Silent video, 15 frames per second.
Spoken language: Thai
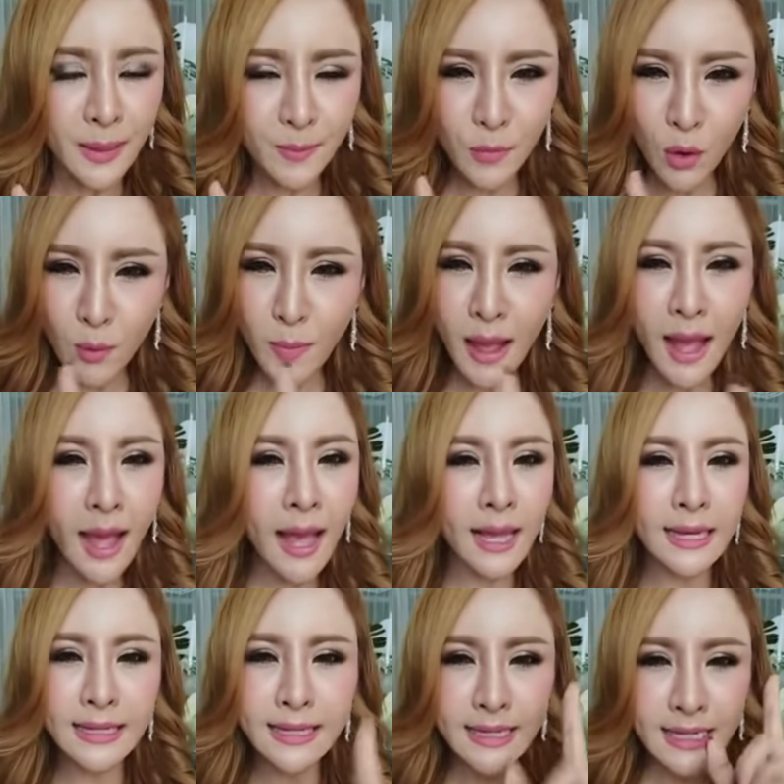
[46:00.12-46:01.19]
มพ์ ลงมา
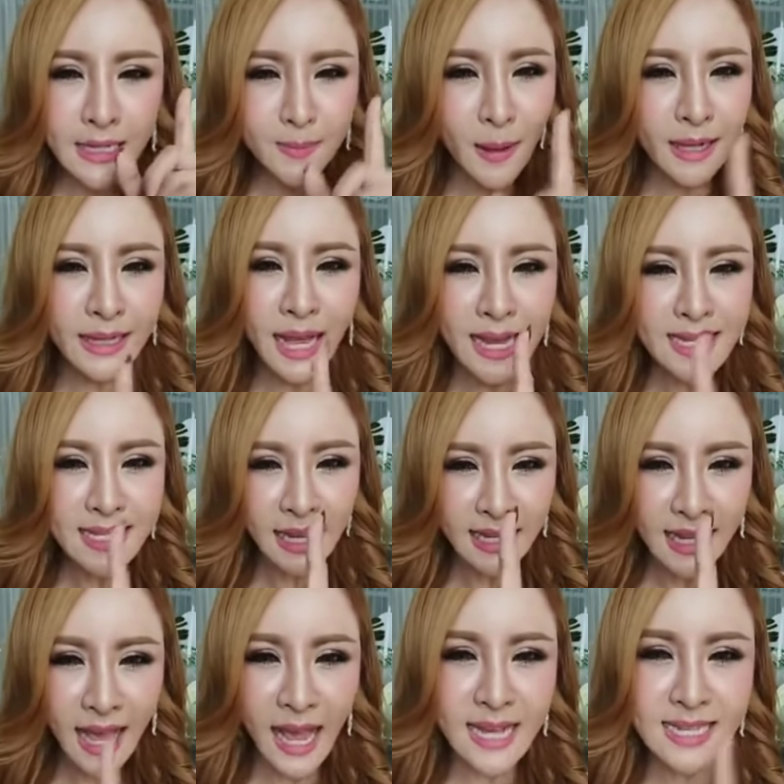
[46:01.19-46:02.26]
ยื่นพันธะ สัญ
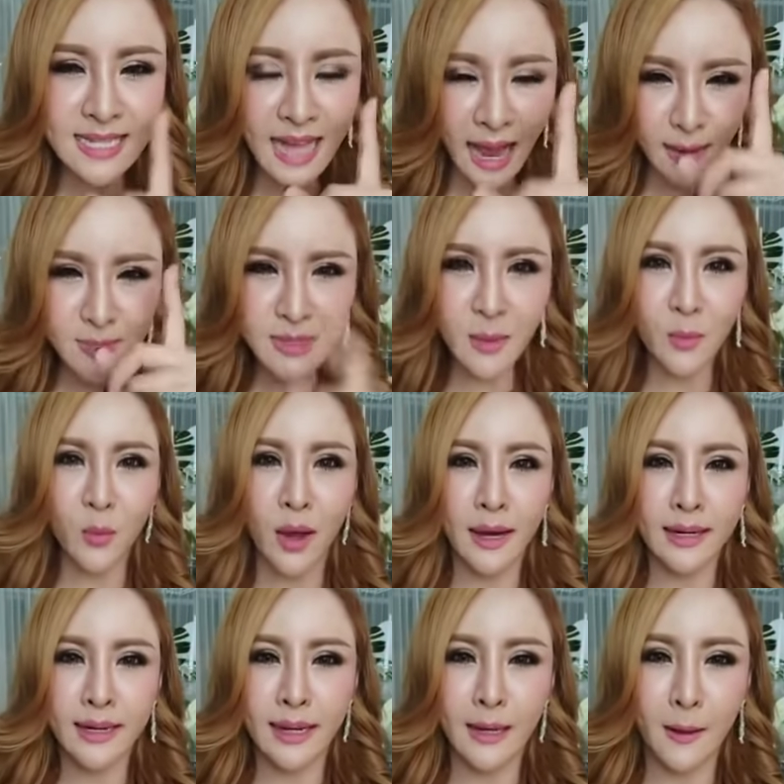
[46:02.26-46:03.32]
ญา 30 วัน
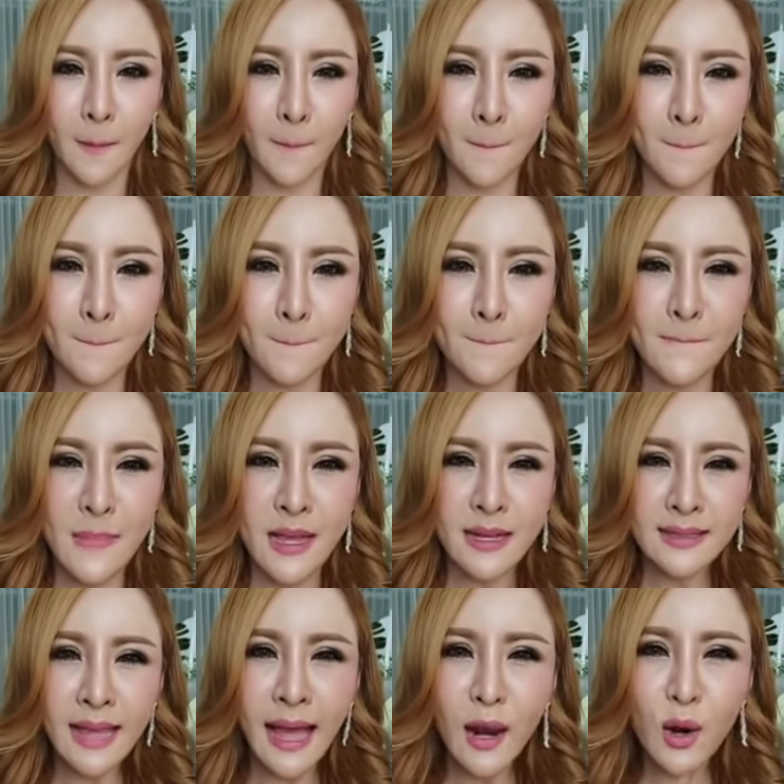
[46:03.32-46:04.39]
ค่ะ
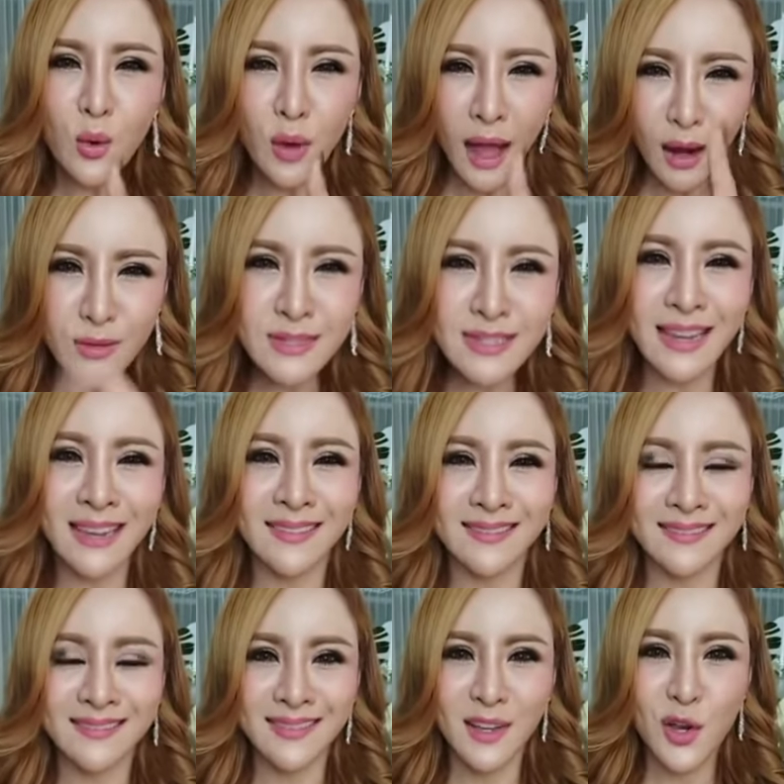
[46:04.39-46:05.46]
ถ้าลูกเอาจริง
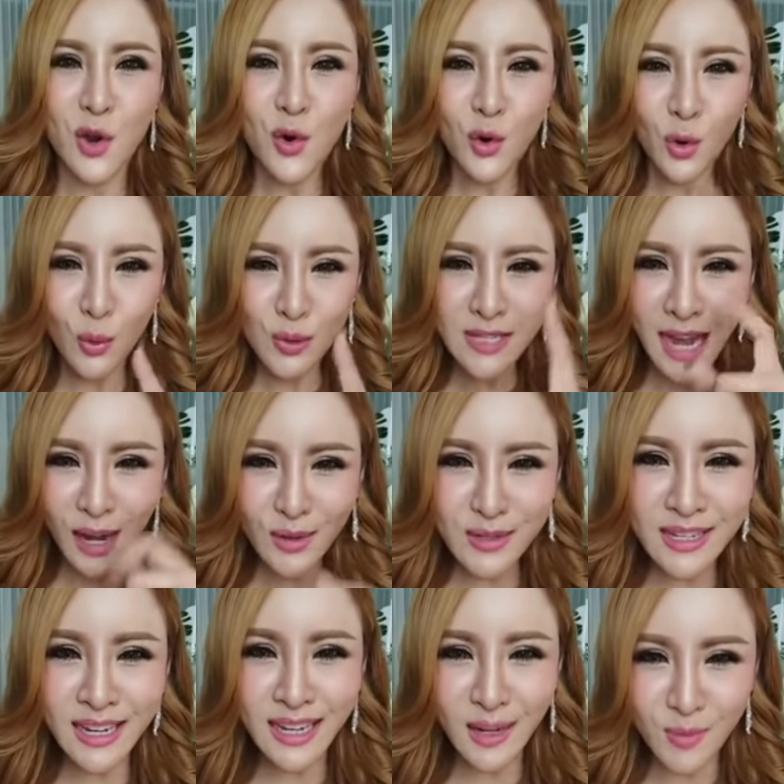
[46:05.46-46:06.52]
ครูจะเอา
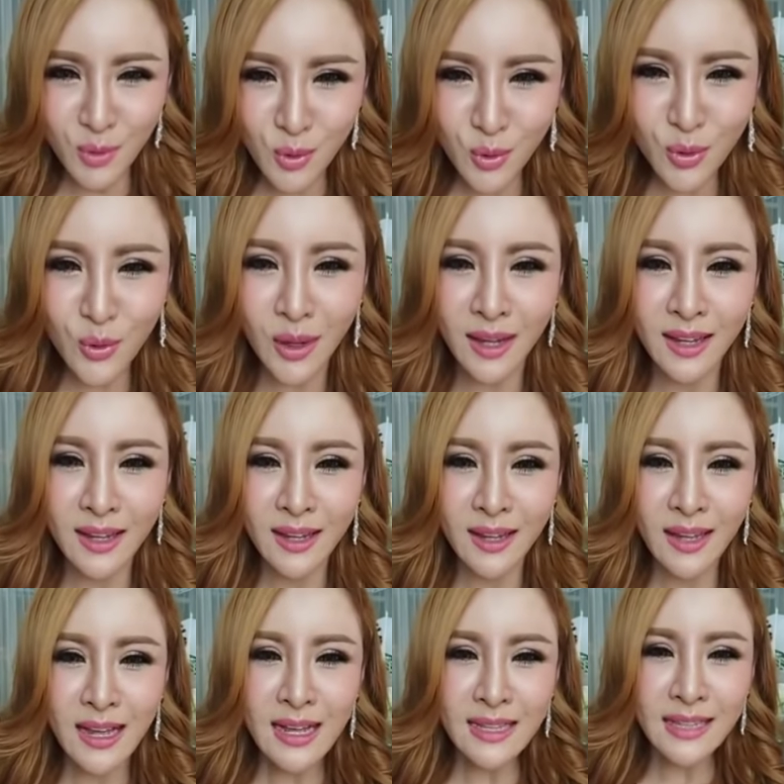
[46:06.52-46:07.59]
จริงกับลูกด้วย
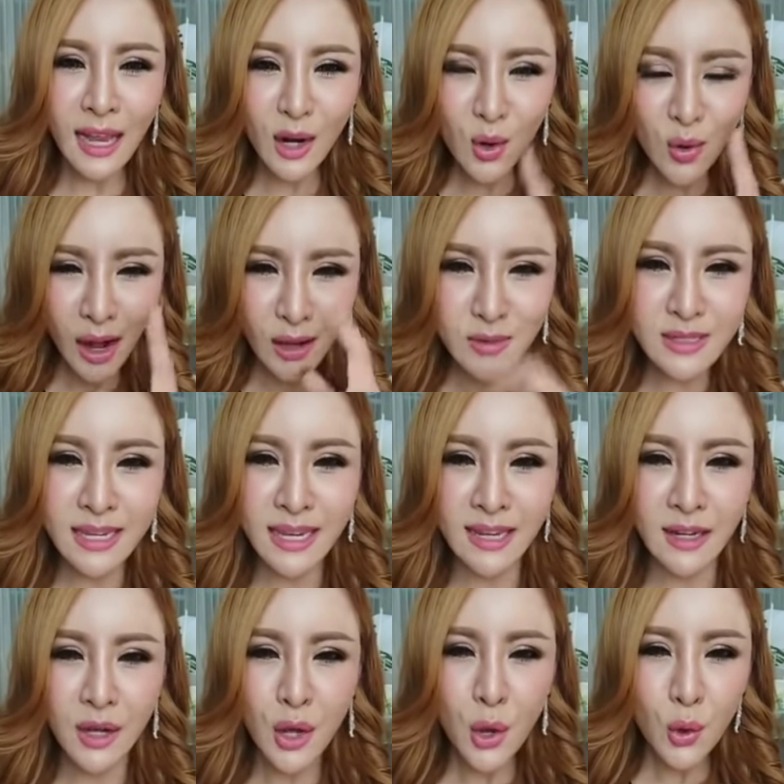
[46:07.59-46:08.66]
ถ้าลูกเอาจริง
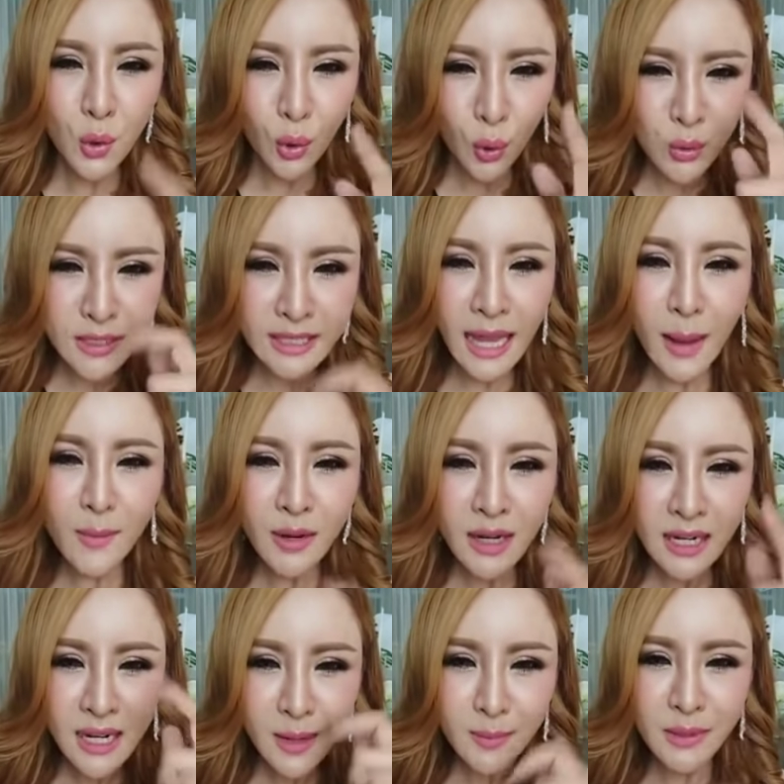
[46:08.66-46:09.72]
ครูจะทำเค
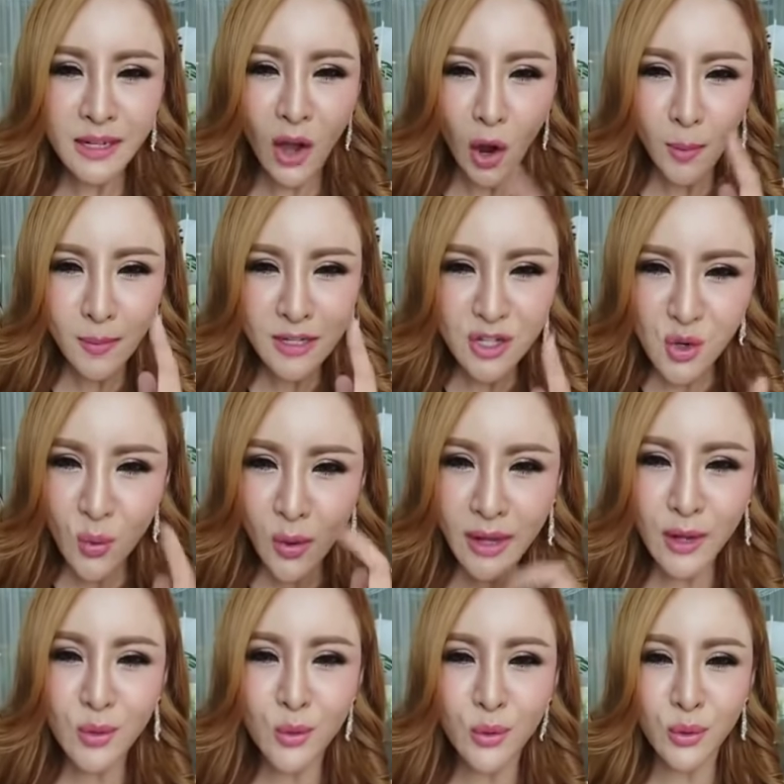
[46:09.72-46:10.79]
รื่องมือออกมาช่วย
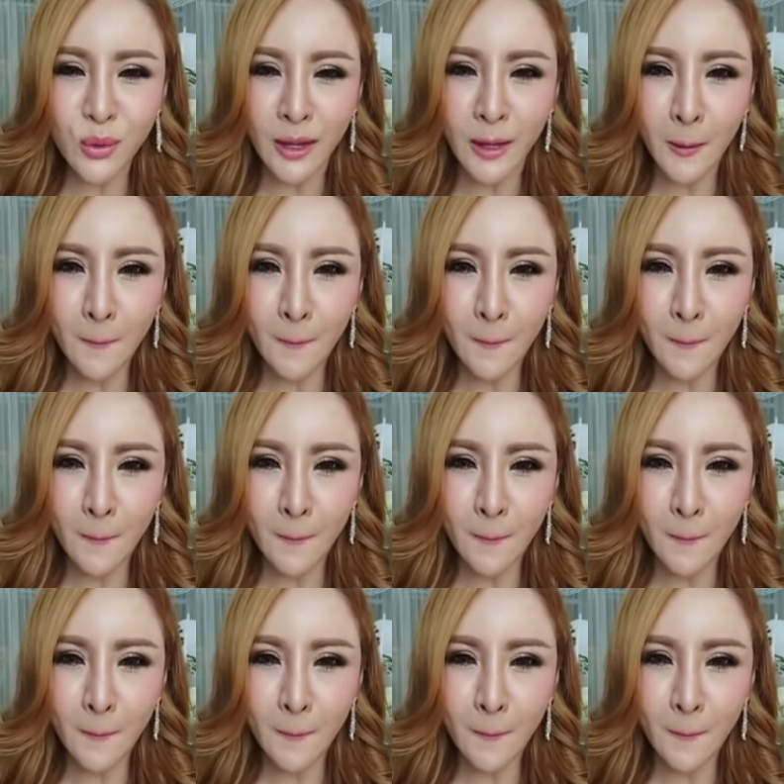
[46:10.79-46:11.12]
ลูกด้วย